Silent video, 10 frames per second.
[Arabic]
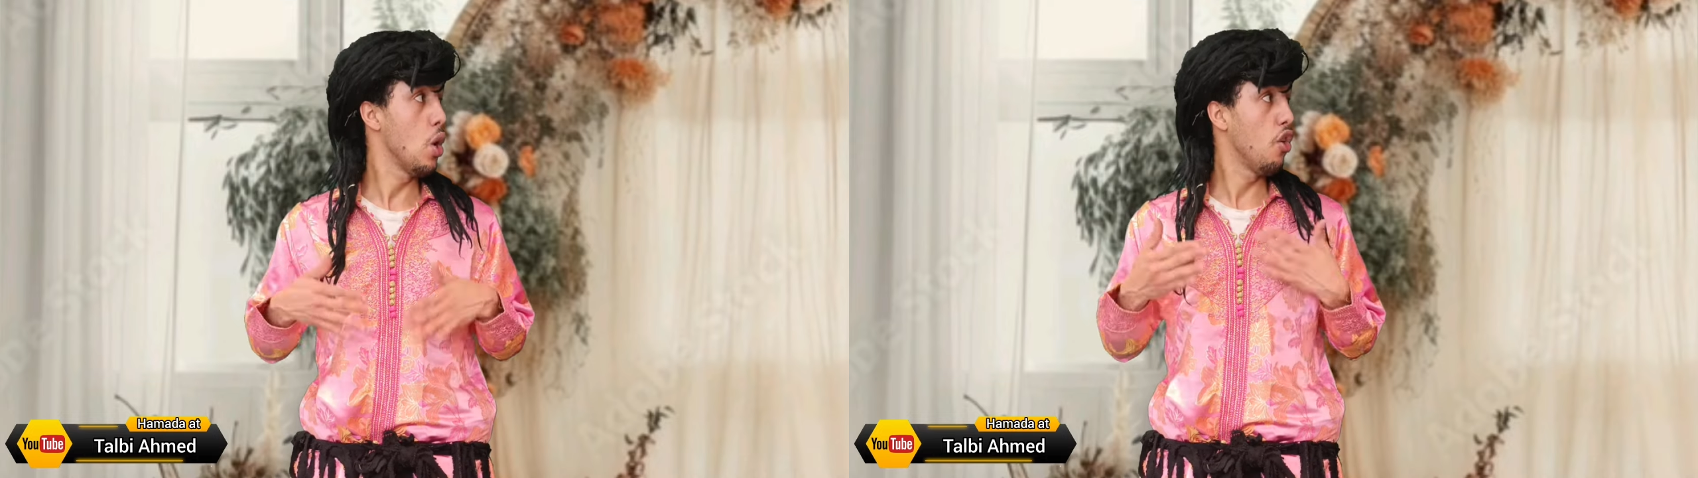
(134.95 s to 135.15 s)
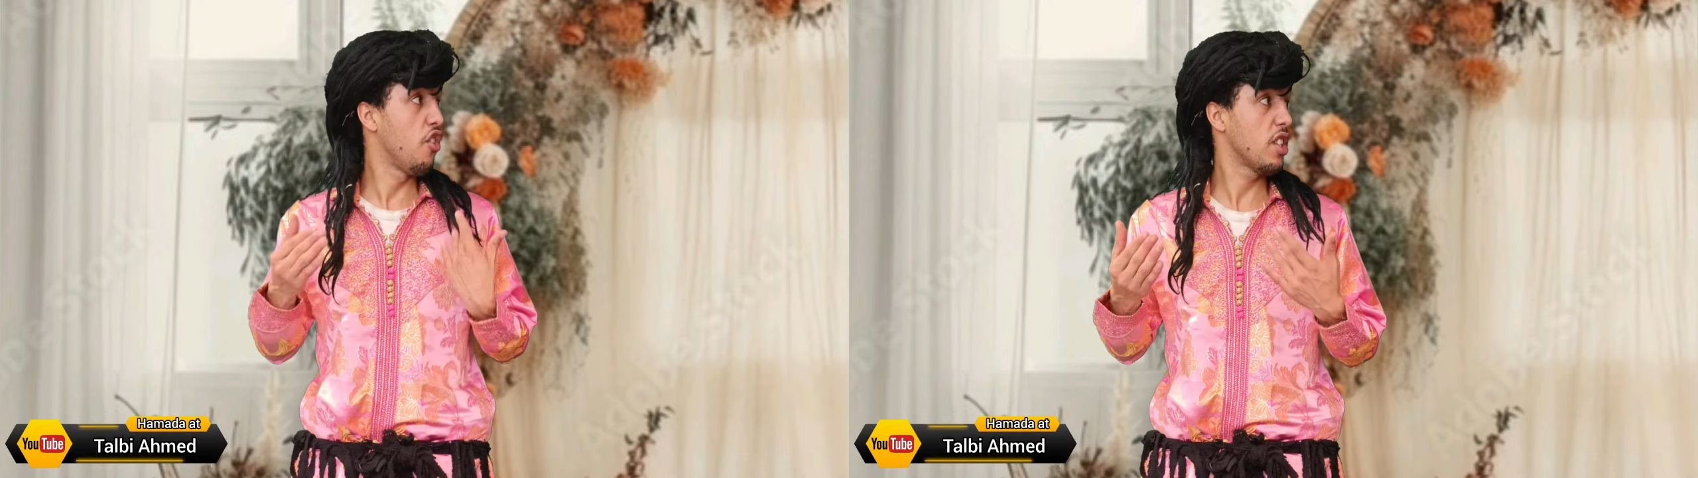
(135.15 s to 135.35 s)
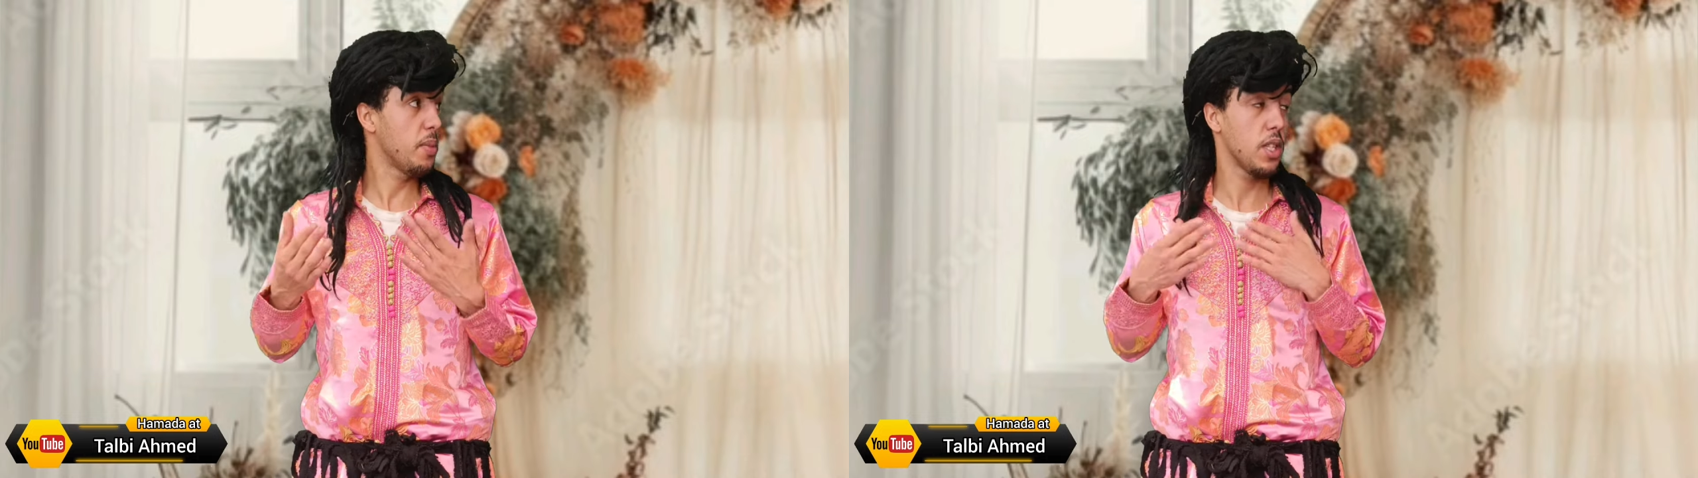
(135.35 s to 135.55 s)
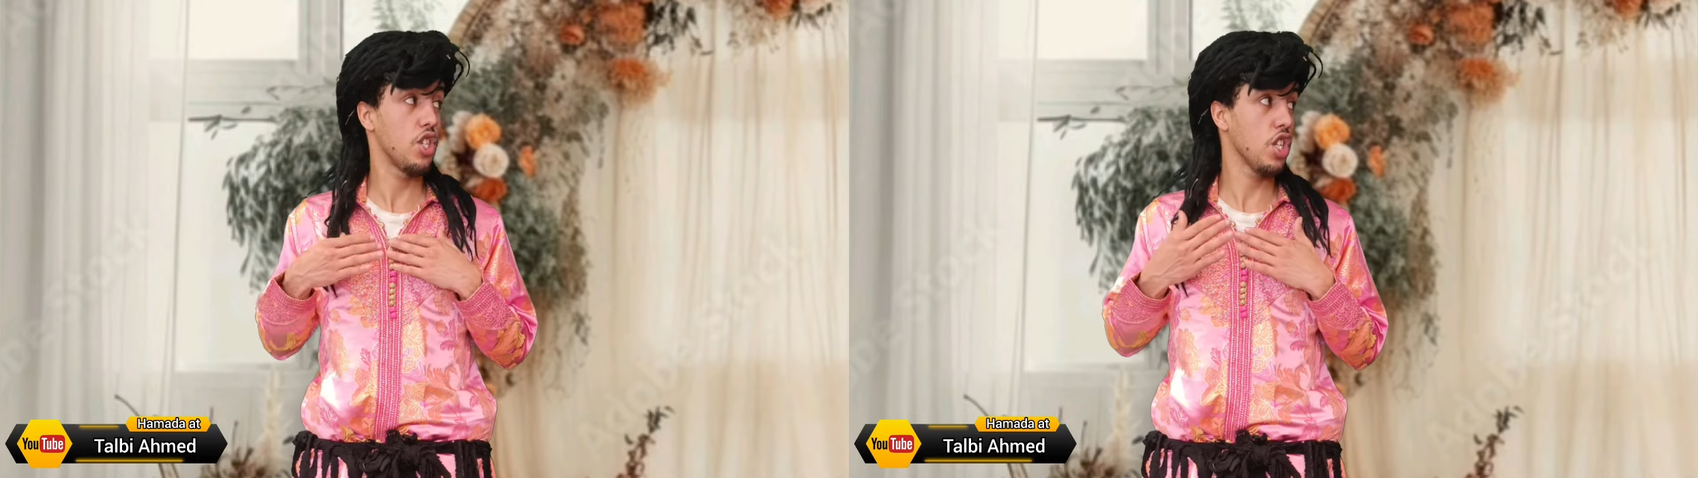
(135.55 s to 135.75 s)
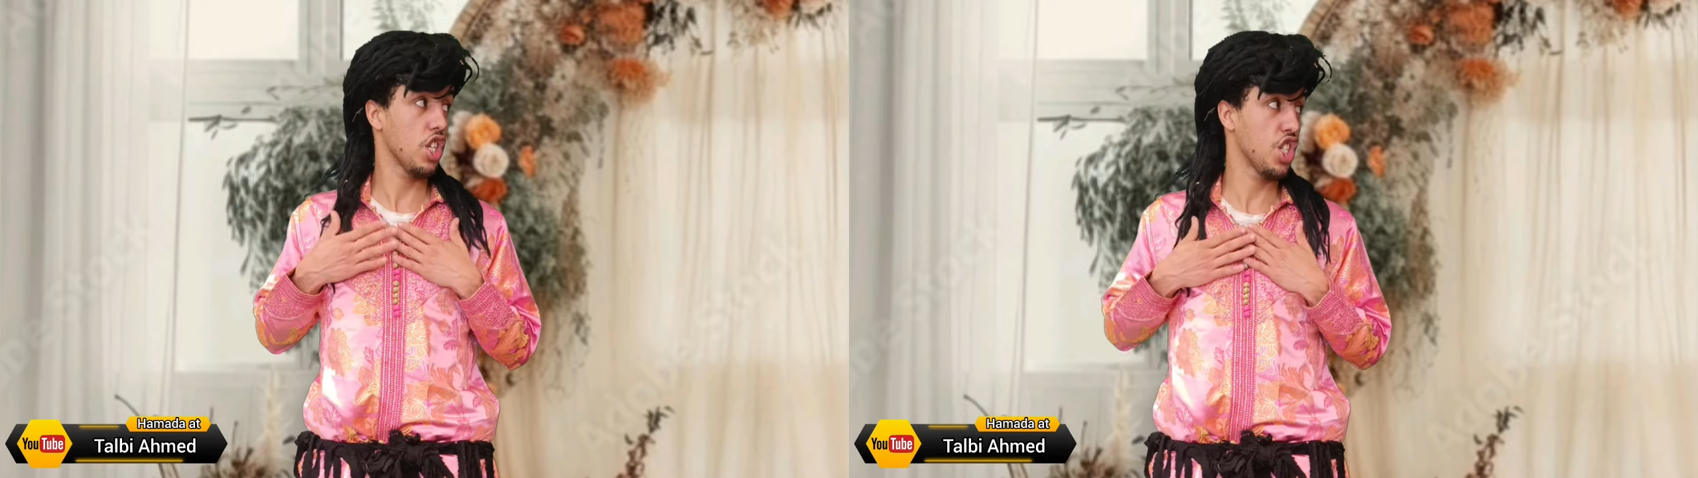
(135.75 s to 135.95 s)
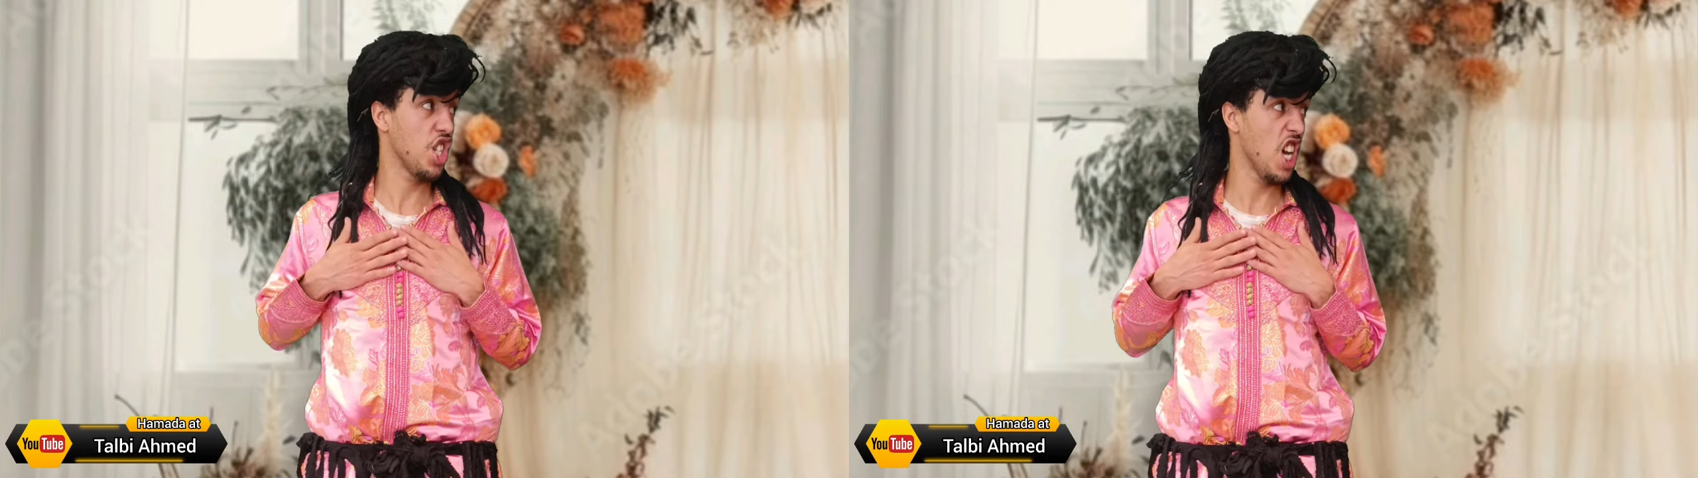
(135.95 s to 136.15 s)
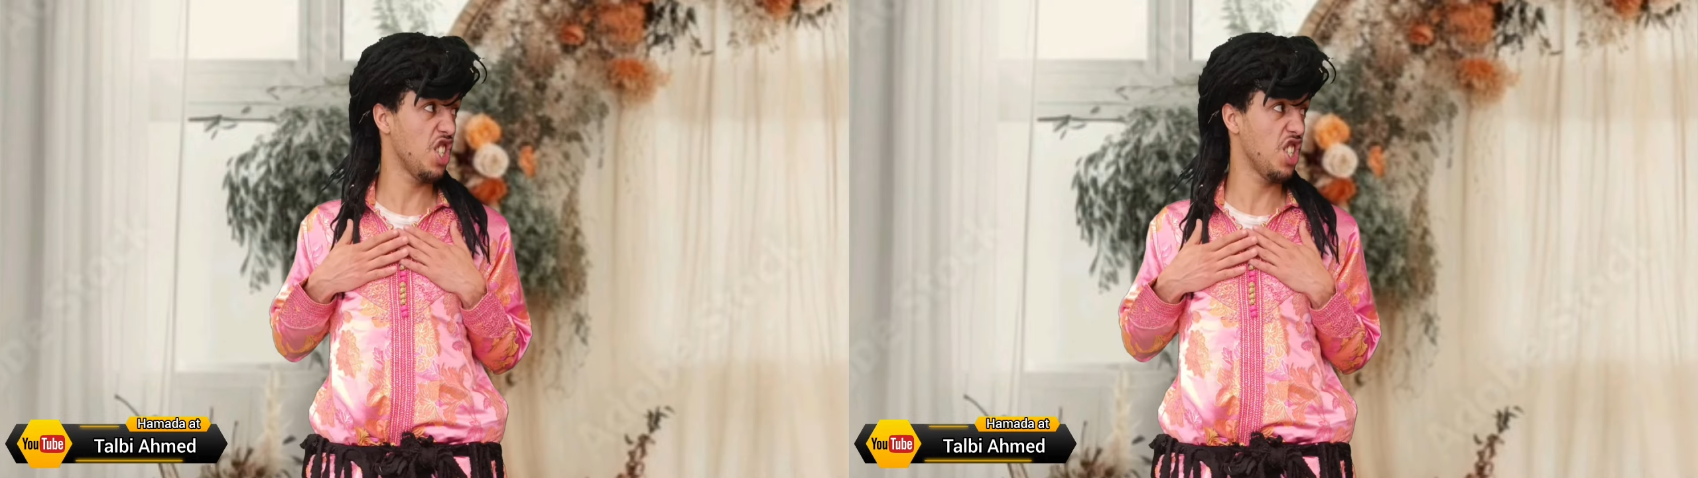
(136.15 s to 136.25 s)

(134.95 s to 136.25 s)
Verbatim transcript: وفاش بغيت نجي نخشي شي